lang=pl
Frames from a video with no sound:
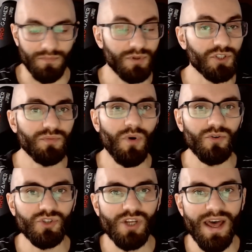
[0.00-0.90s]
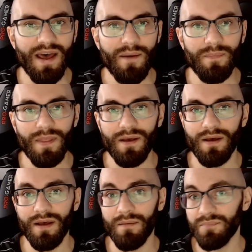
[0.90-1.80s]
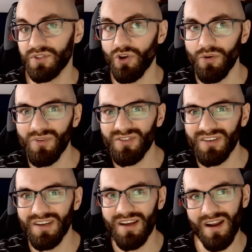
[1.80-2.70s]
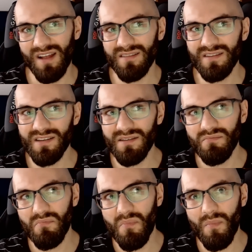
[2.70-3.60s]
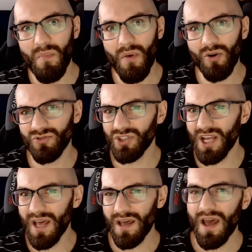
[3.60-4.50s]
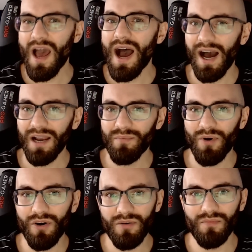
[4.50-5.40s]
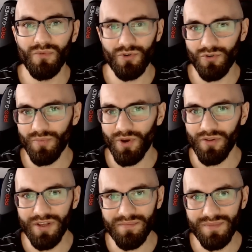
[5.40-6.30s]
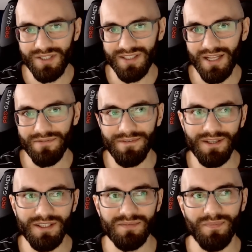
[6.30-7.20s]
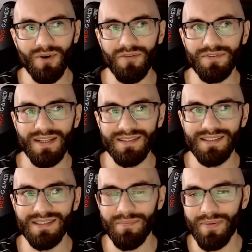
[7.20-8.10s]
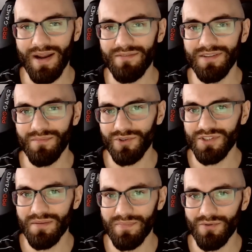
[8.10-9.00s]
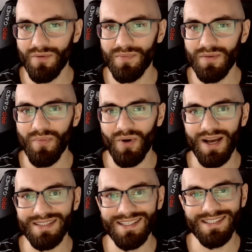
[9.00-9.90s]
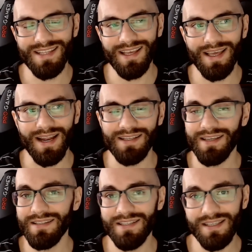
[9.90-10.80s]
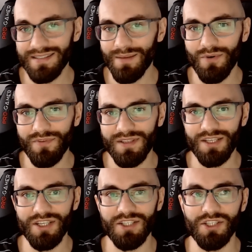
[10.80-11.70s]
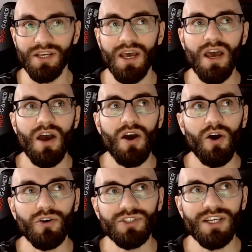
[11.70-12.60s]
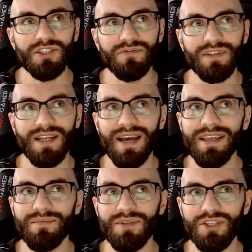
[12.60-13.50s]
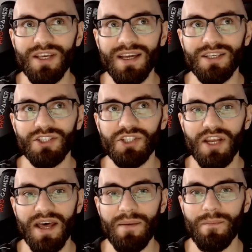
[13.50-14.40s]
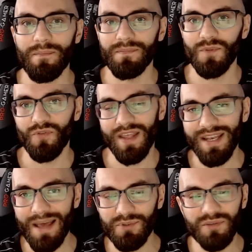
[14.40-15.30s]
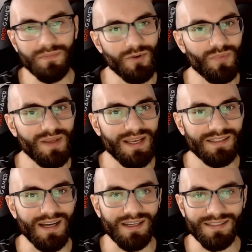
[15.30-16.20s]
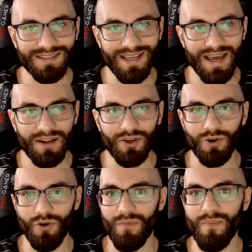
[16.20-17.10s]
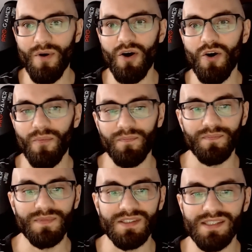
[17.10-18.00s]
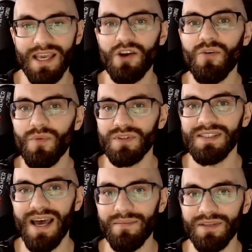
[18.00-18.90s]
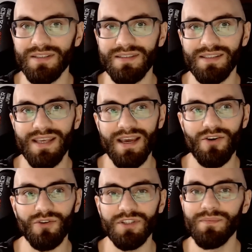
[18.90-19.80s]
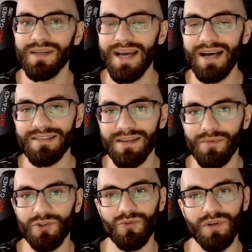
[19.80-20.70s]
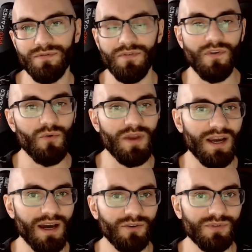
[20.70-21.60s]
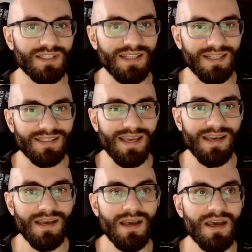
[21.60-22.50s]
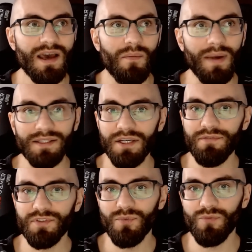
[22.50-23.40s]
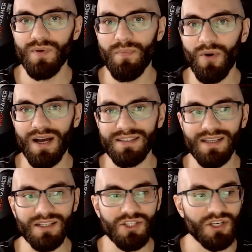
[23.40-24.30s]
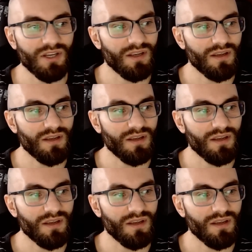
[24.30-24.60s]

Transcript: być może e, Solomon Grandi, może, albo mój ulubiony Mr. Freeze, bo wtedy naprawdę można byłoby pokazać na ekranie niesamowite rzeczy. Chociaż wydaje mi się, że no, najlepszym byłby jednak Scarecrow, bo mm, z jego mocami, z jego tym gazem, który wywołuje halucynacje, Matrix mógłby pokazać